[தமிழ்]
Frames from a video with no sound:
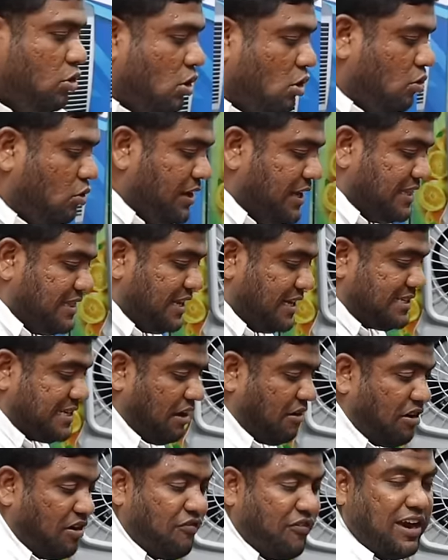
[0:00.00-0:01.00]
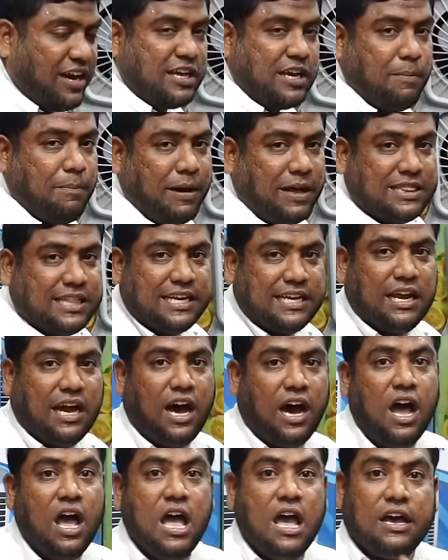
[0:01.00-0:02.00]
கொடுக்கக்கூடிய இந்த டவர் ஃபேனுக்கு
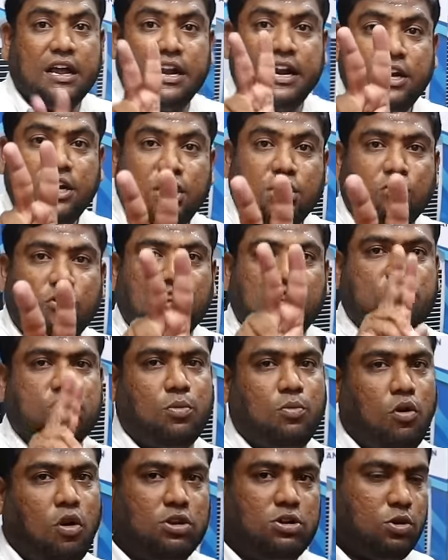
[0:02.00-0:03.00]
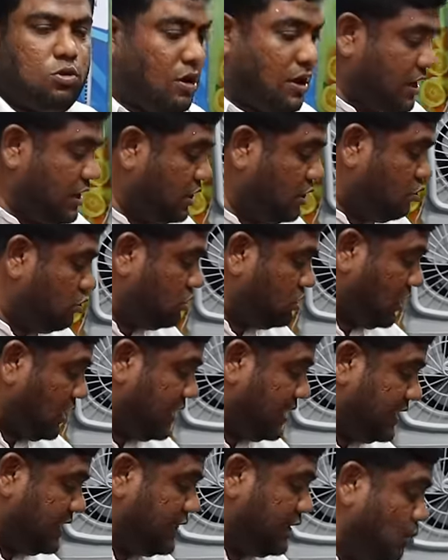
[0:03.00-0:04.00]
பாத்தீங்கன்னா ரெண்டு வருஷம் மோட்டர் வாரண்டி கொடுத்துட்றாங்க